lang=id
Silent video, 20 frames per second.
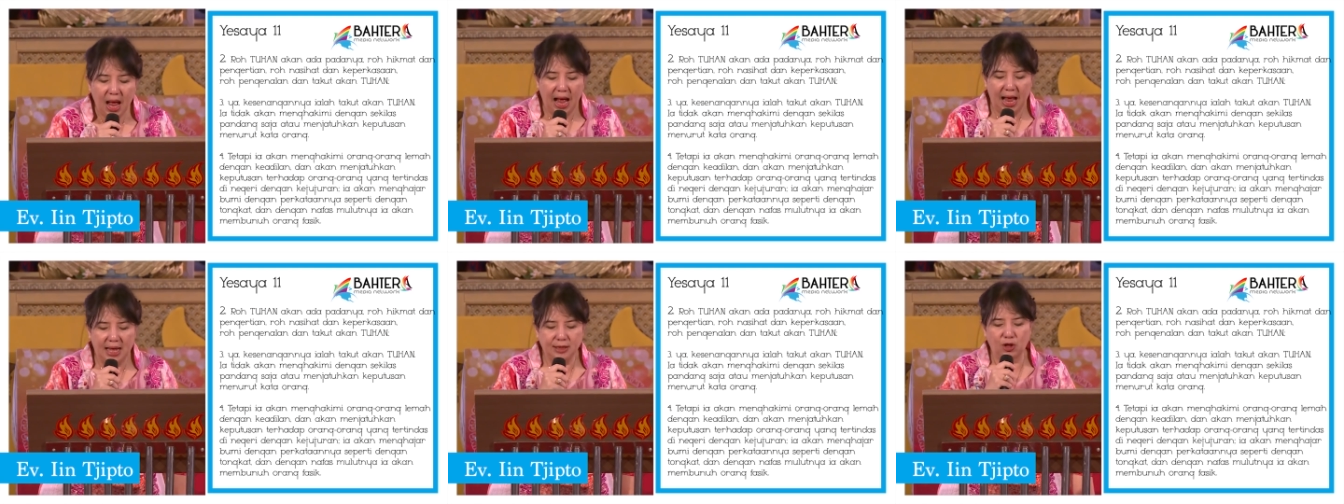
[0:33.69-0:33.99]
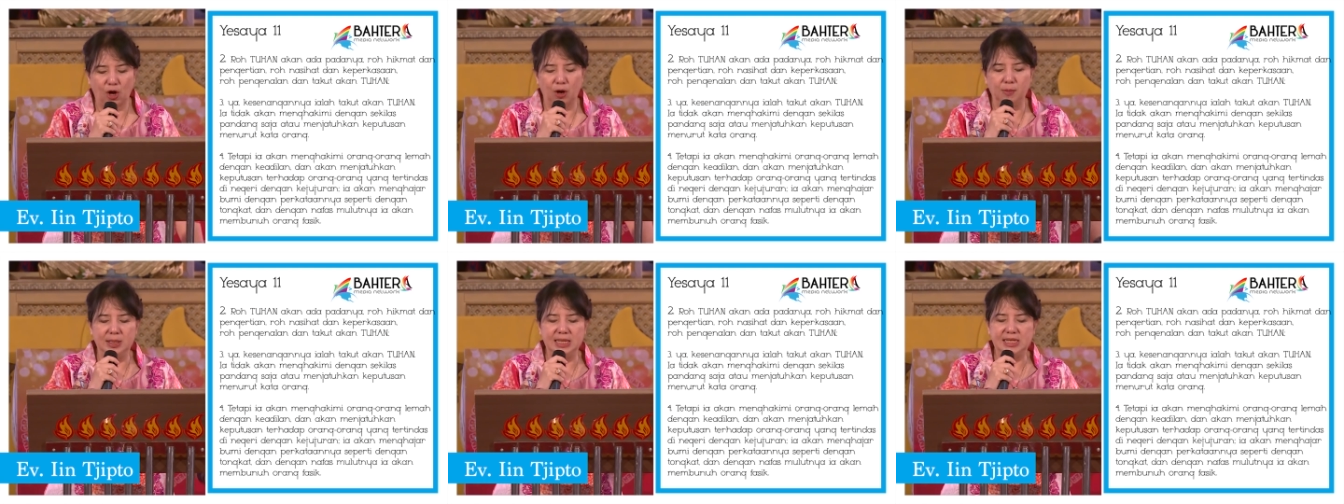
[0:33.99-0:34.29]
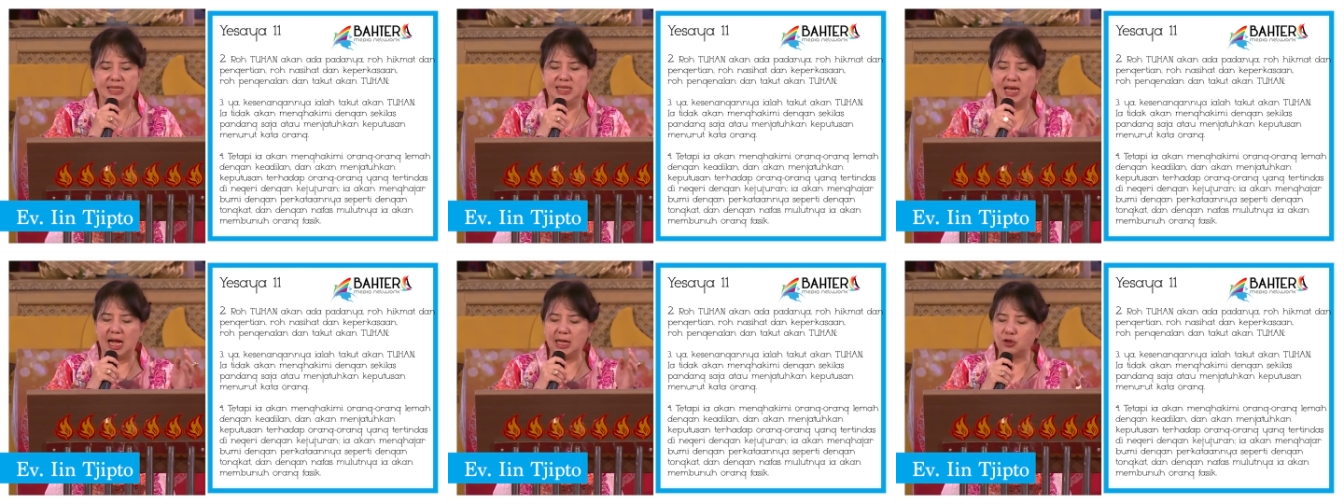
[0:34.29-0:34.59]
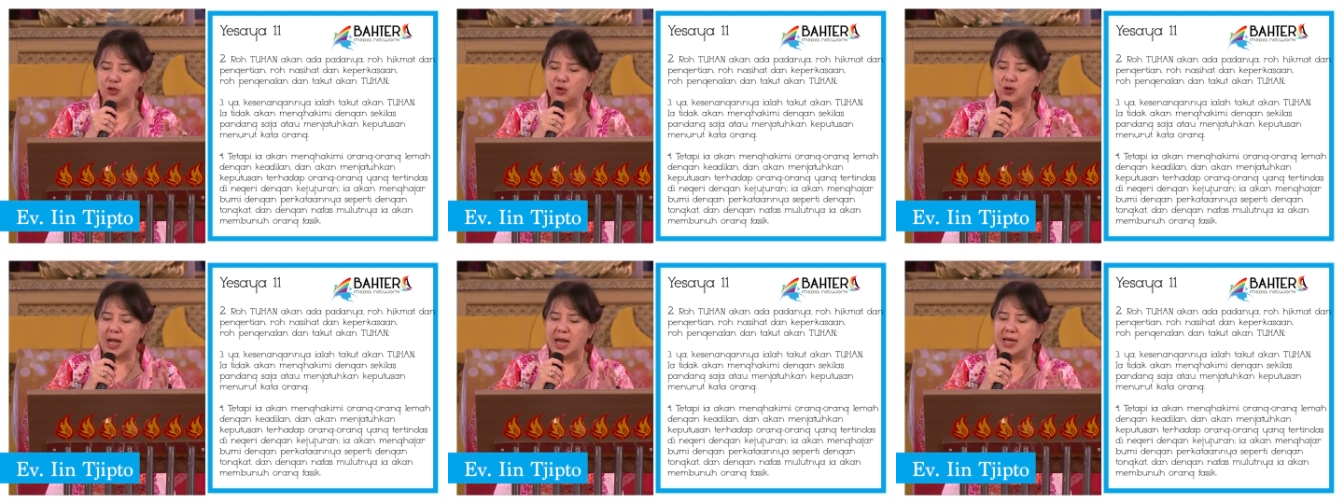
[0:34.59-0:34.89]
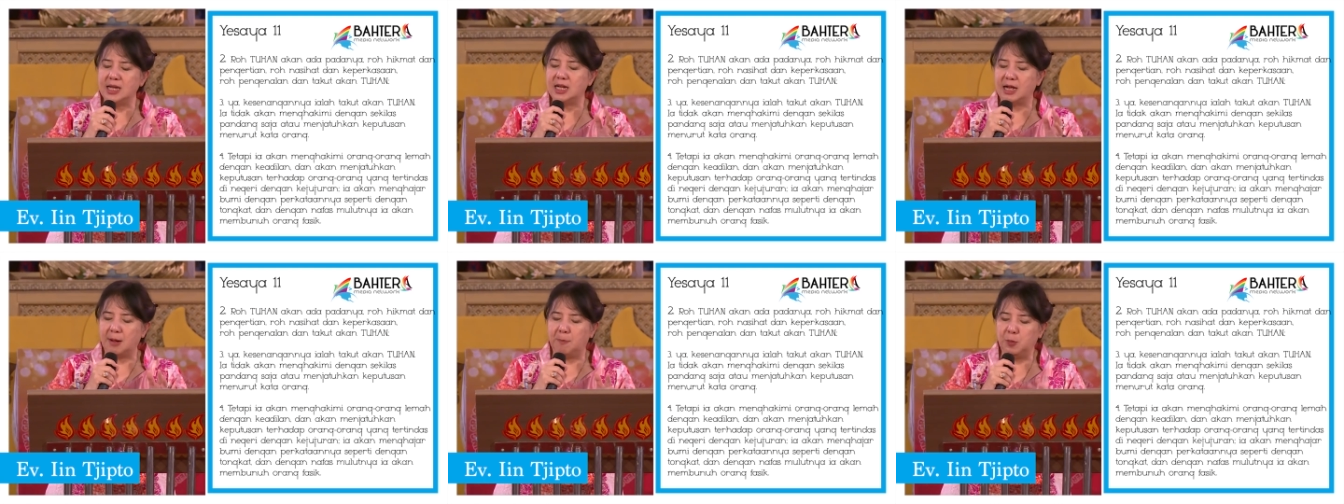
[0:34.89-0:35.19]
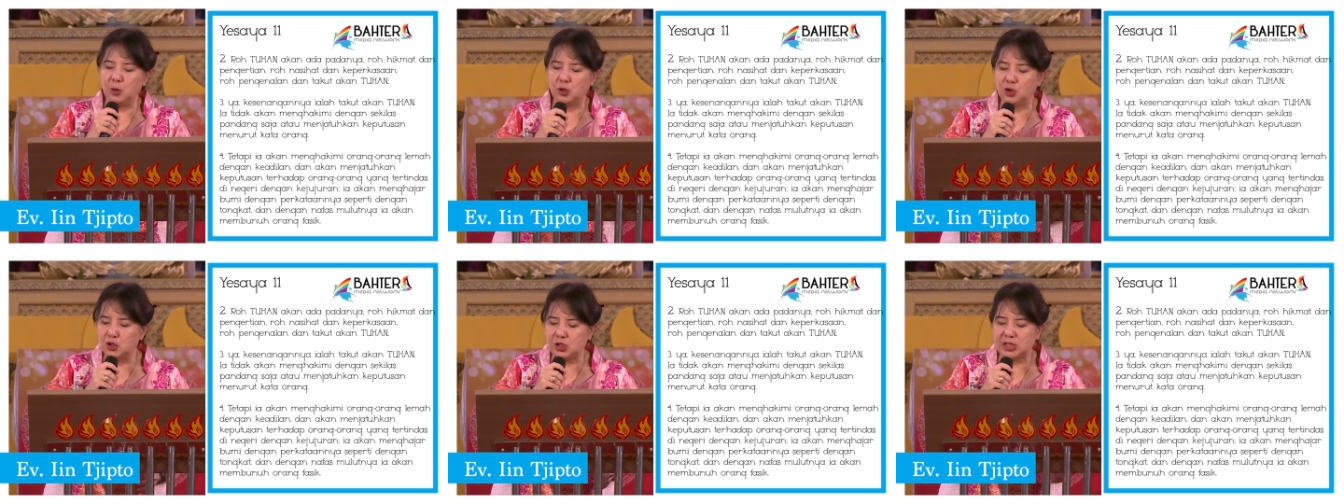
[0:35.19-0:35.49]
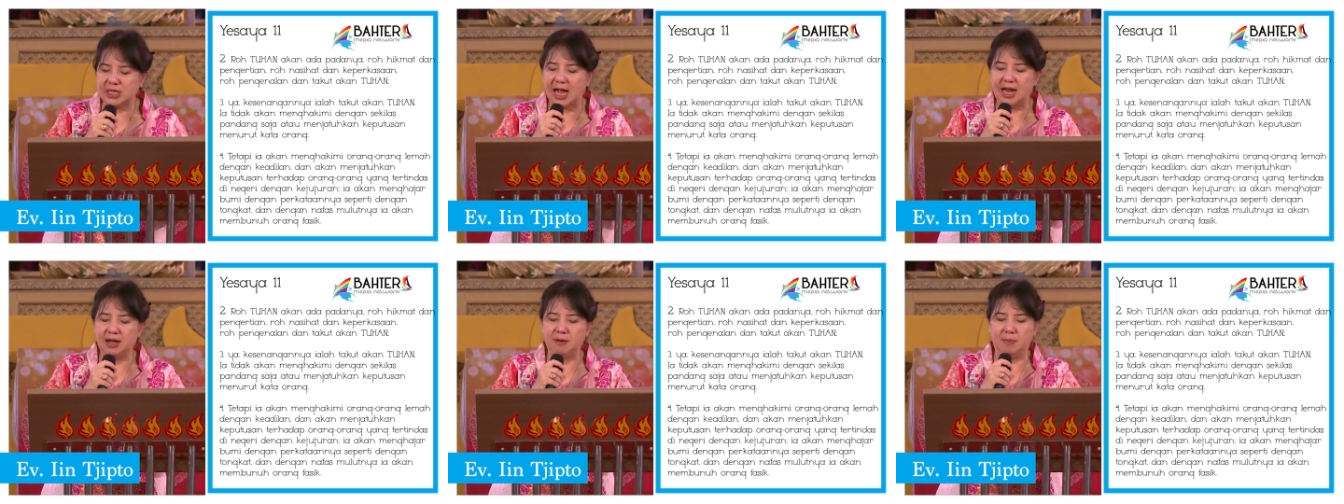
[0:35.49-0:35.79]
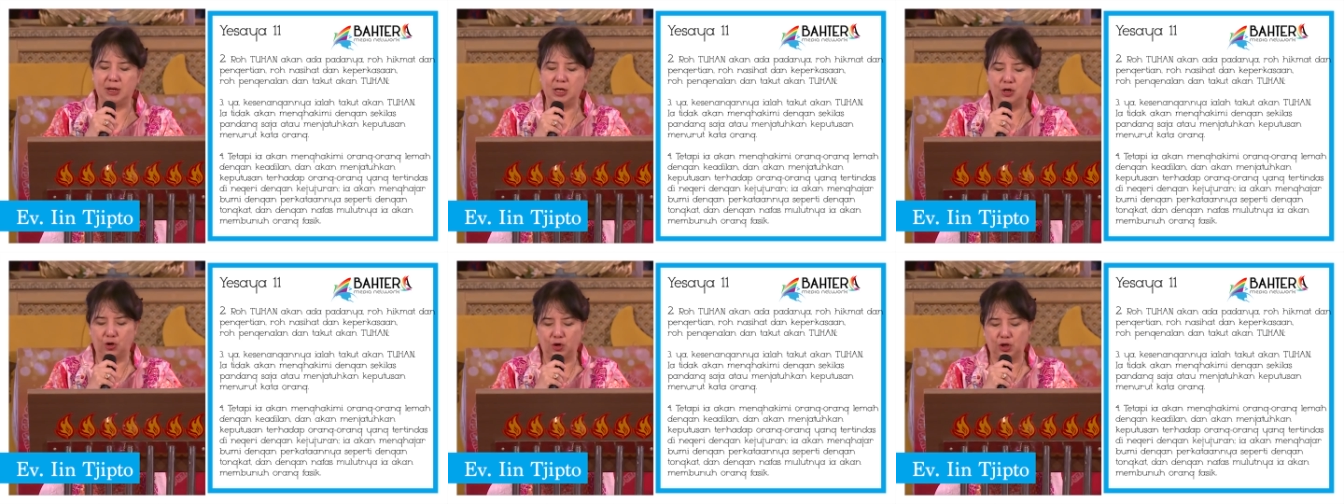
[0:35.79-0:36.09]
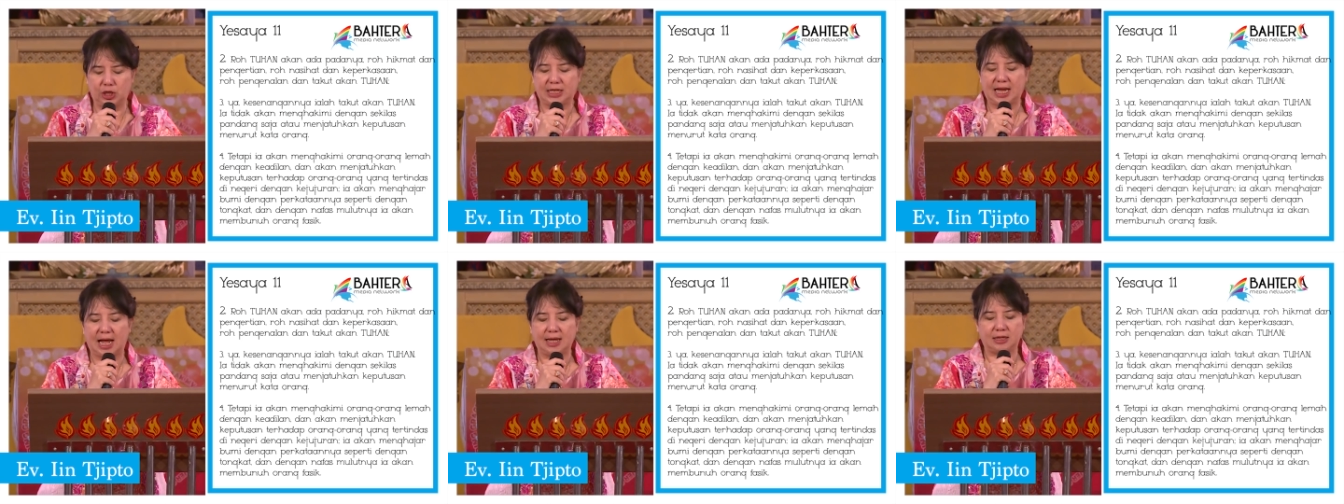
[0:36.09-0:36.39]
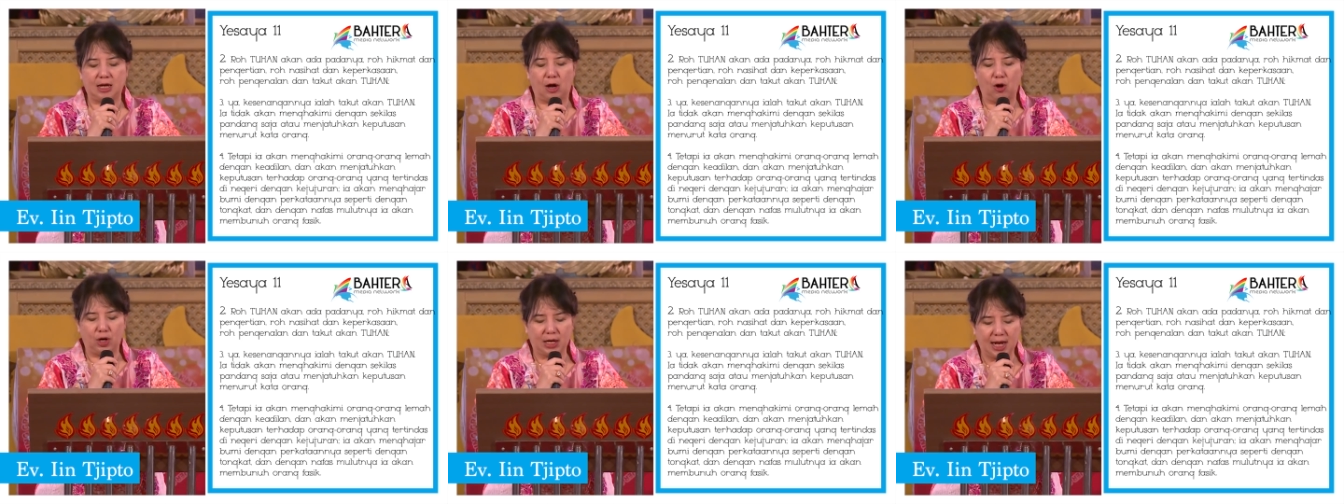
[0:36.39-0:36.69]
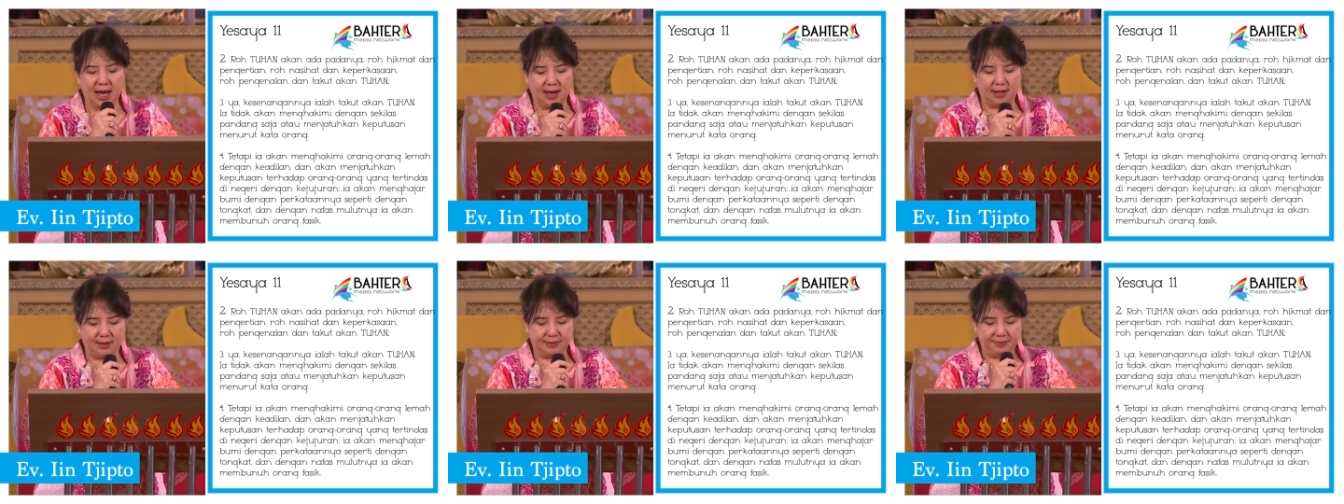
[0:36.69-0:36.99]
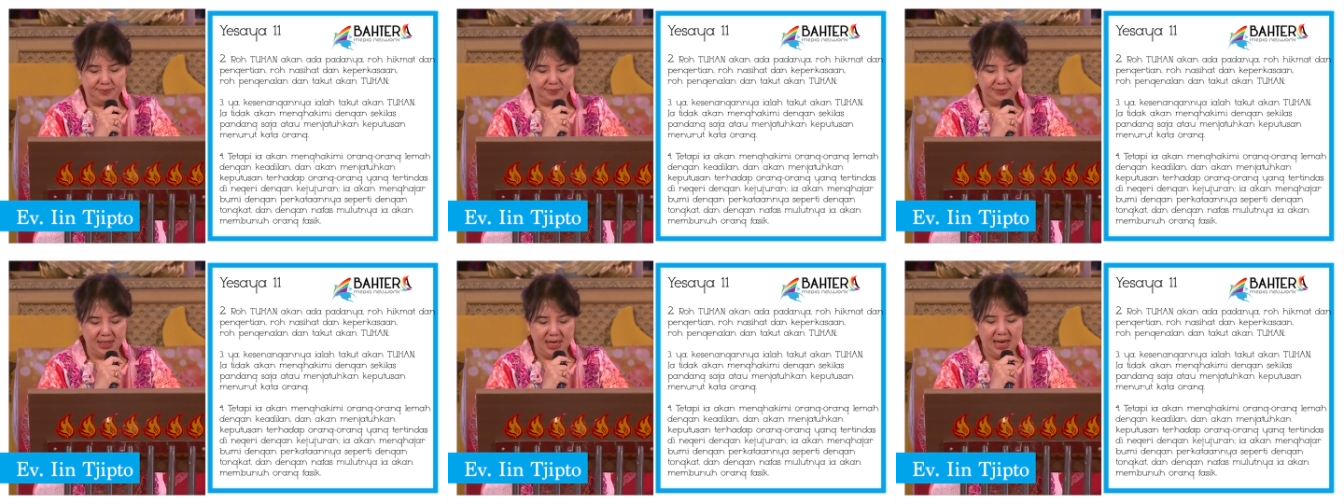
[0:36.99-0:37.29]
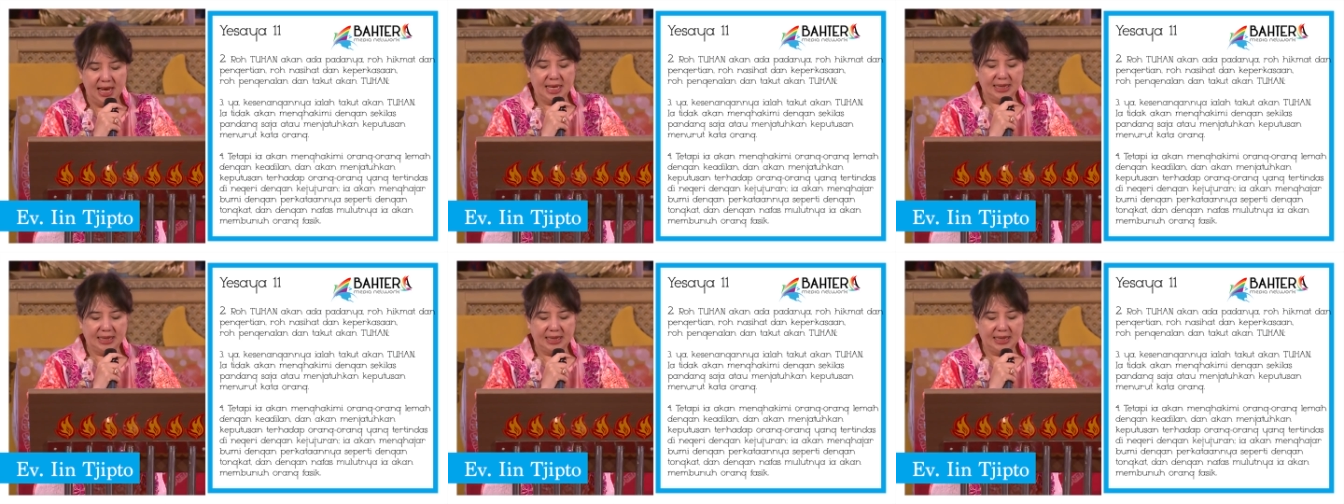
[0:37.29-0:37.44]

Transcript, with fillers: atau menjatuhkan keputusan menurut kata orang,